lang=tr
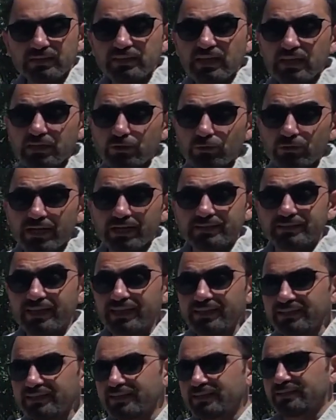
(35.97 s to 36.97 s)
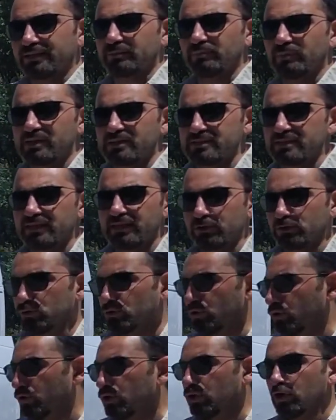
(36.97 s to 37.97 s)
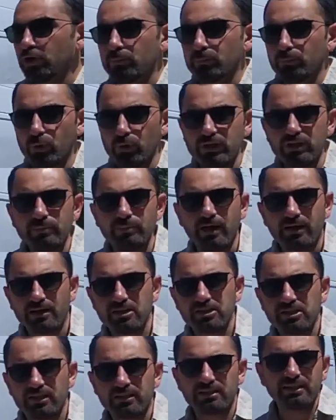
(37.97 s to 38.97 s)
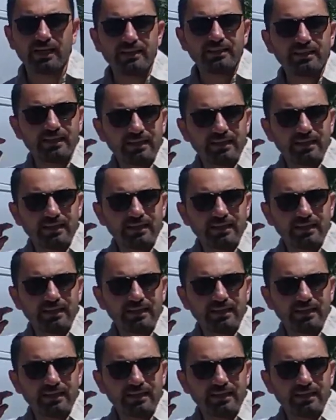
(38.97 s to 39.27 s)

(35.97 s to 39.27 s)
Genel olarak neye dikkat etmeniz gerekiyor? Böyle bir araç alırken